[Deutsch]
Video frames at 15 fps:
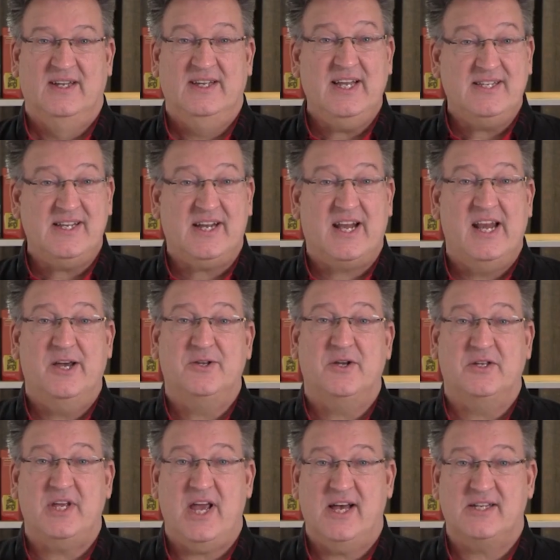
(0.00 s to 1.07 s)
Jetzt erkläre ich
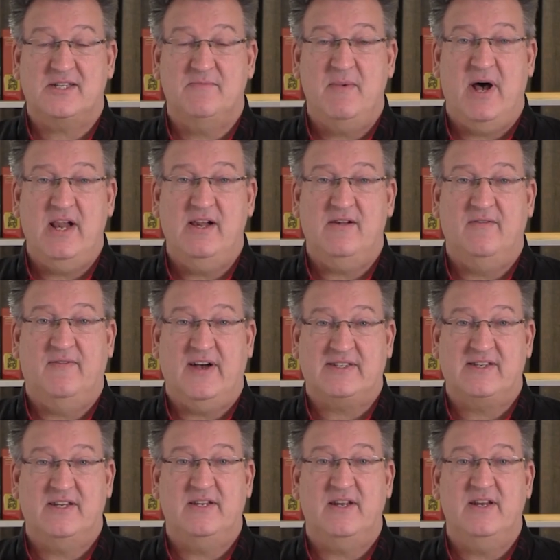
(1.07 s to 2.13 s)
euch erstmal, was
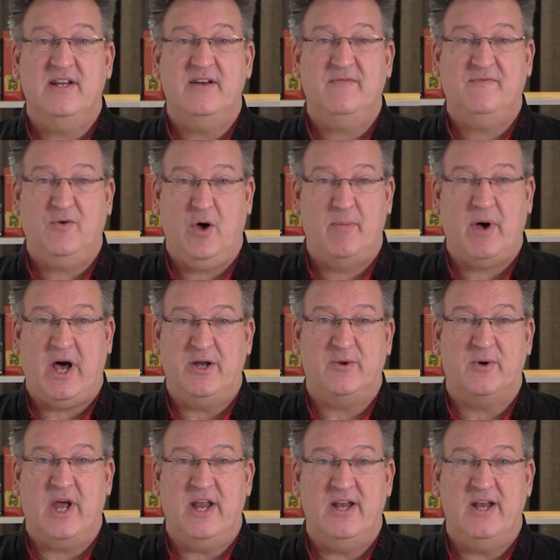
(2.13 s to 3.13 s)
sich in der Vorbereitung